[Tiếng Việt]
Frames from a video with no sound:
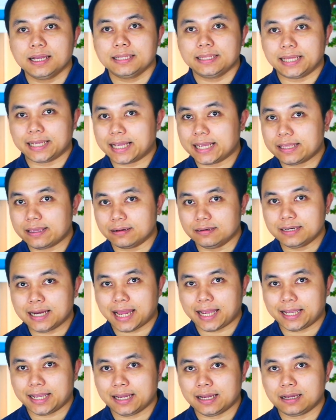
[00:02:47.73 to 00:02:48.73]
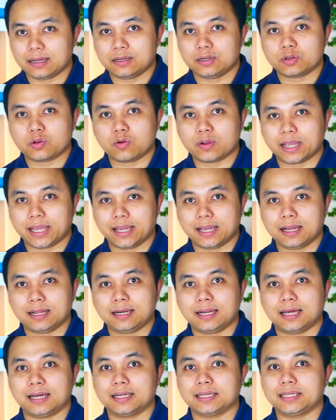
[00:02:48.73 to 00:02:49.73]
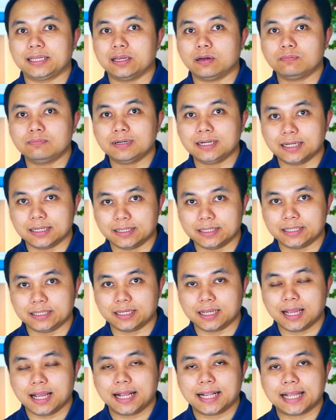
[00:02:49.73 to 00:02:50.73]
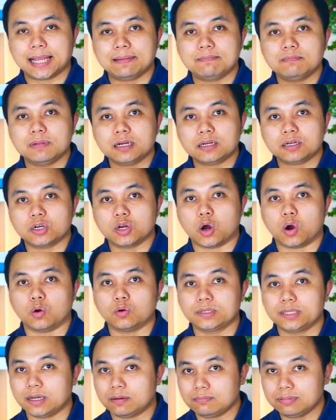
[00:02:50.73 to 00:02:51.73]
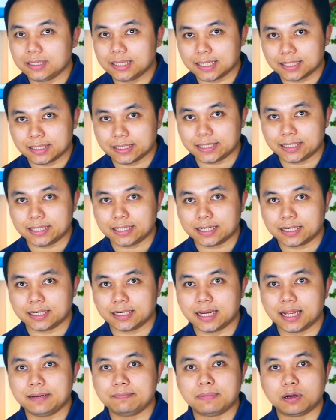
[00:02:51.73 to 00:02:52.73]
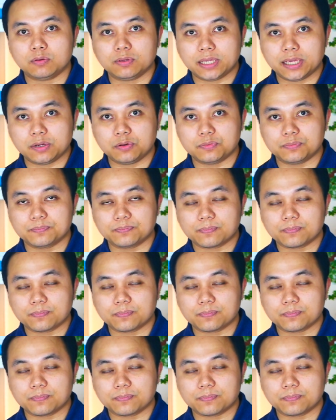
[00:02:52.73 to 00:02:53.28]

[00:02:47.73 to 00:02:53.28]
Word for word: thì cái chữ này á nó có nghĩa là giống người cái mức độ giống người đến bao nhiêu